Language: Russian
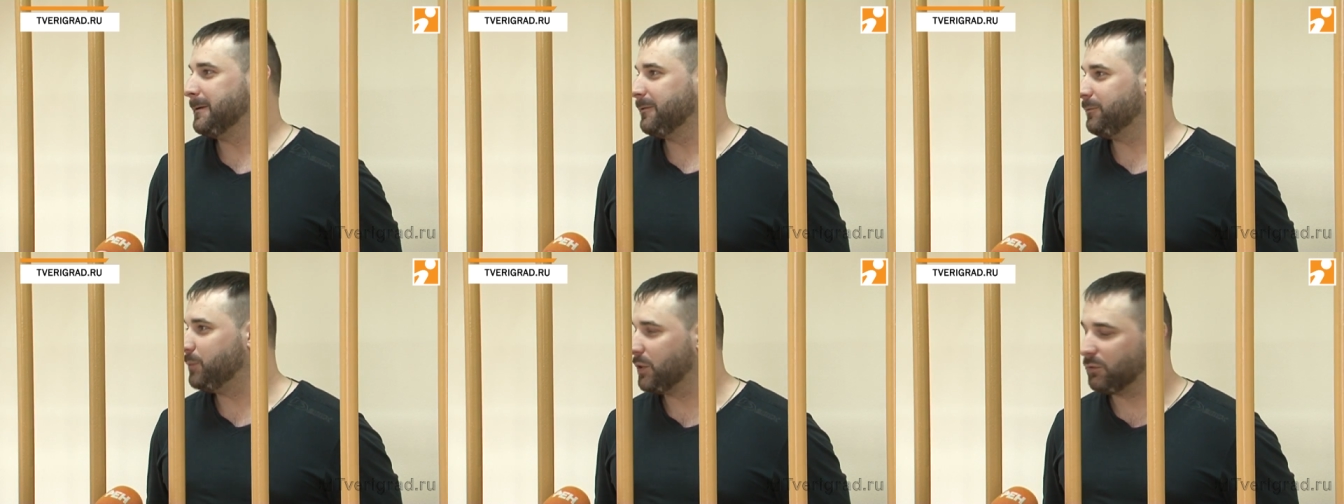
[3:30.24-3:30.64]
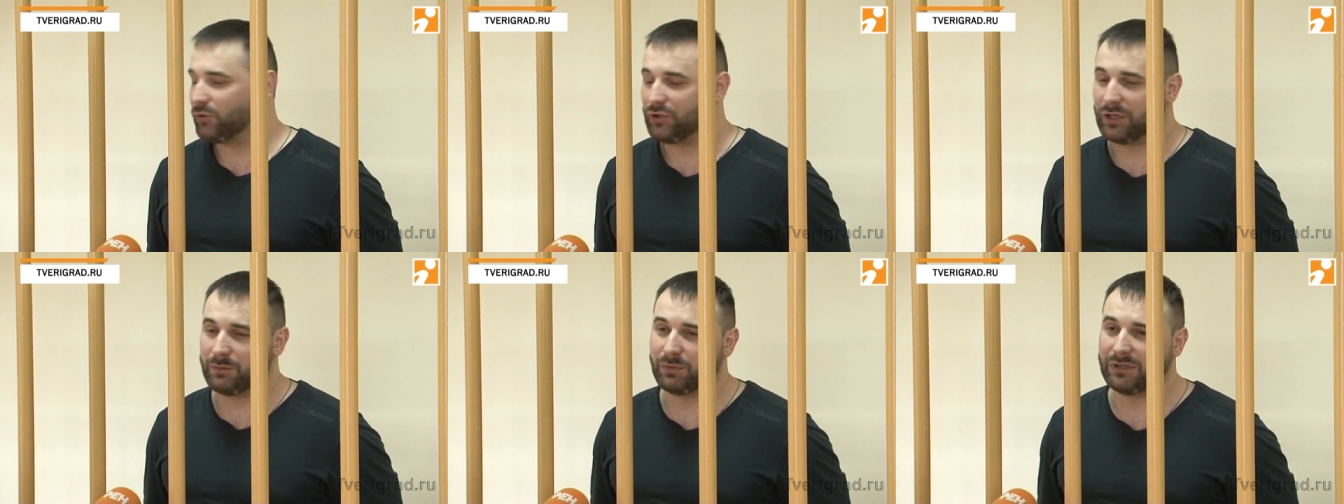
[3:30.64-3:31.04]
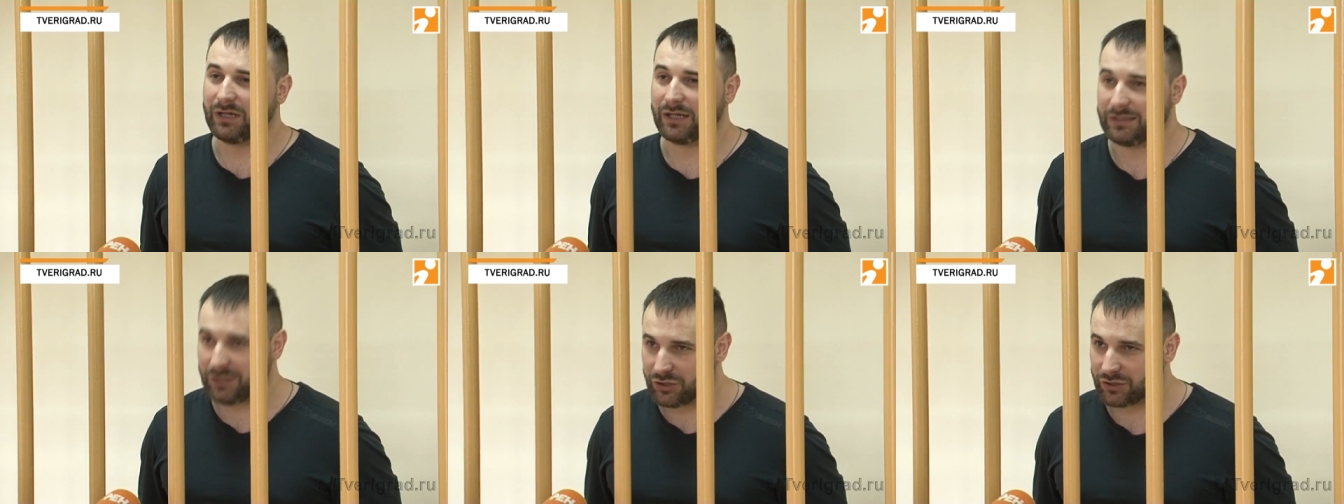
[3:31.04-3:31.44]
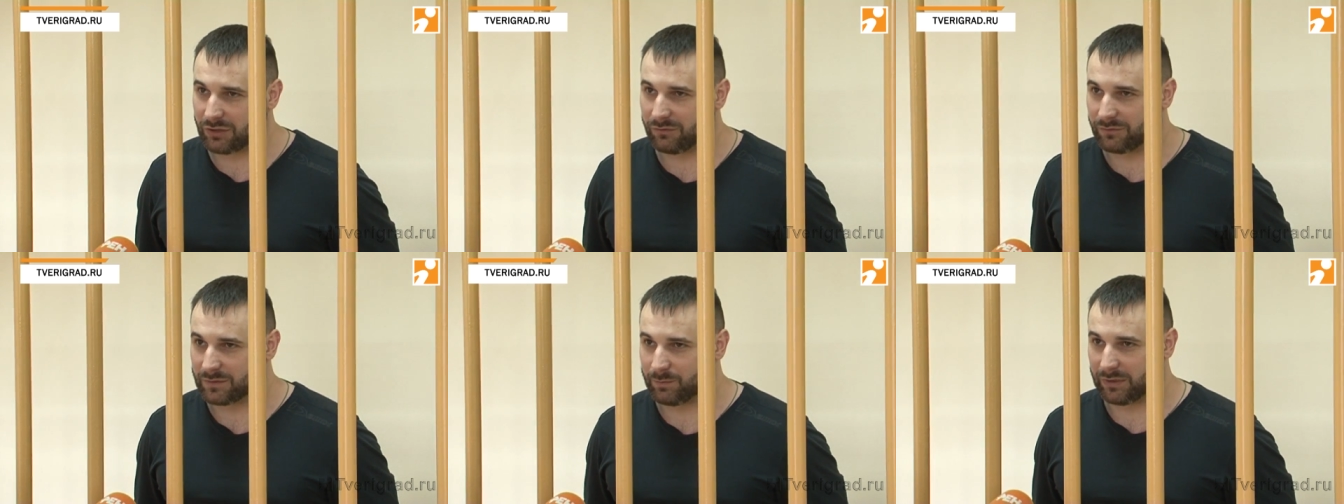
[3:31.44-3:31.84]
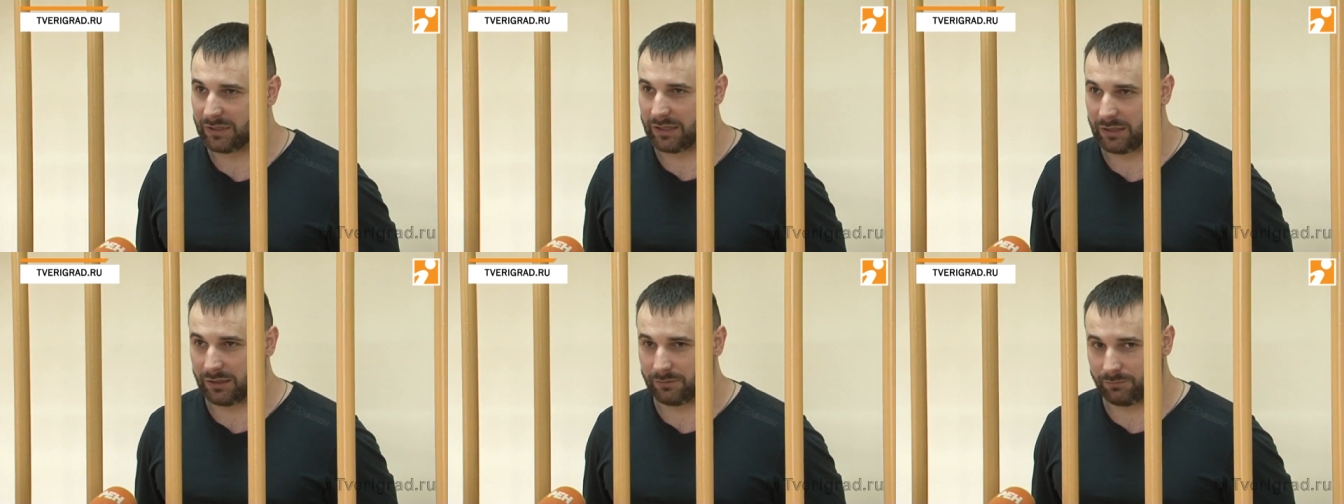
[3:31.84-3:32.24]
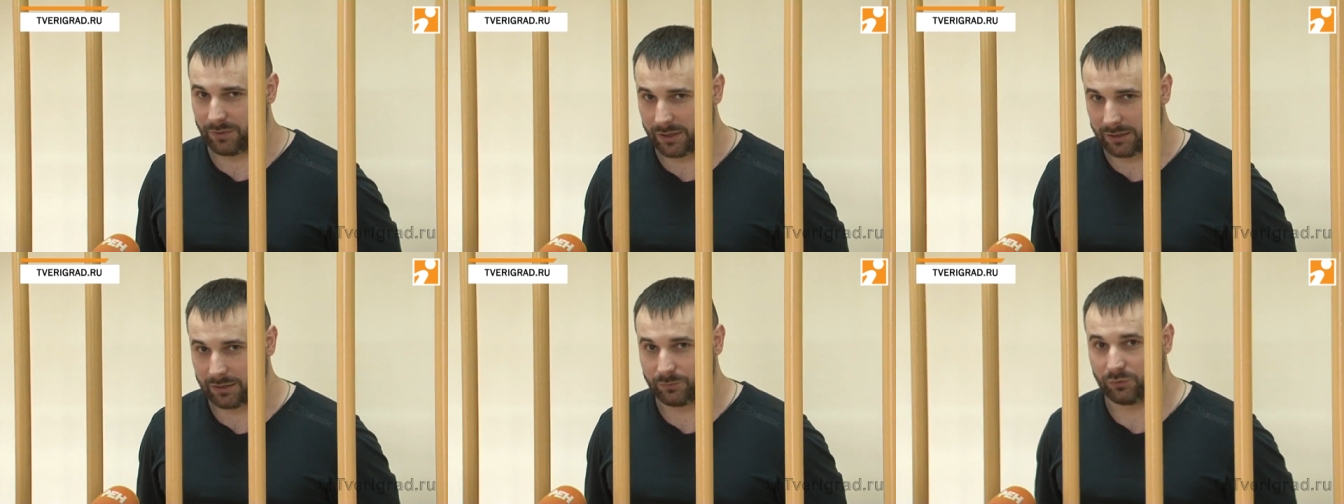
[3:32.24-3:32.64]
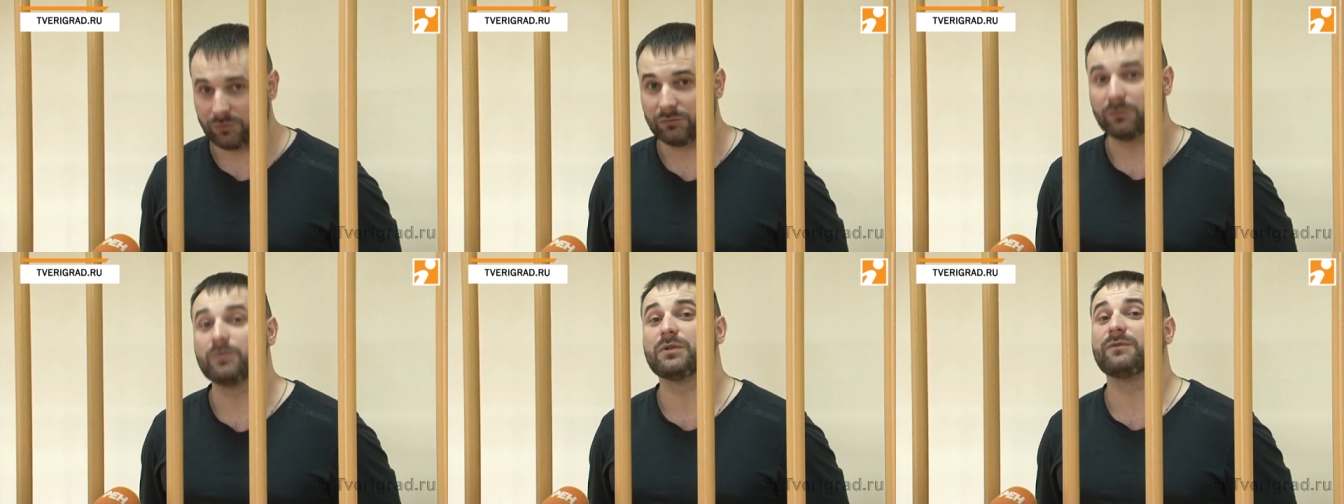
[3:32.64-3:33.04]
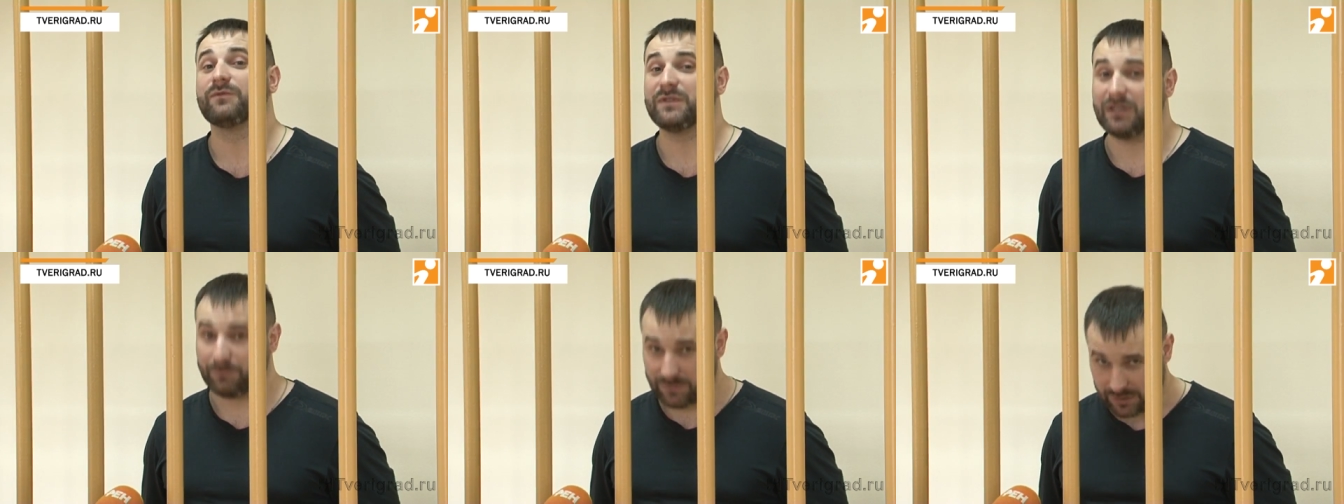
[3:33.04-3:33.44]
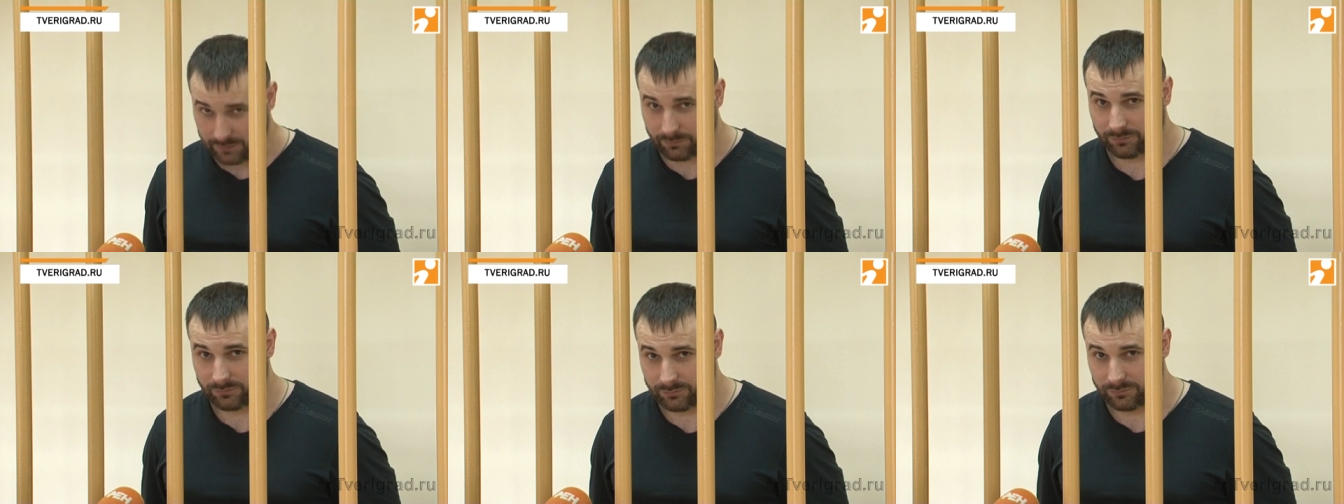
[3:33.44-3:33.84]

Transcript: в первую очередь патриотического воспитания, поэтому, в общем, всем тем,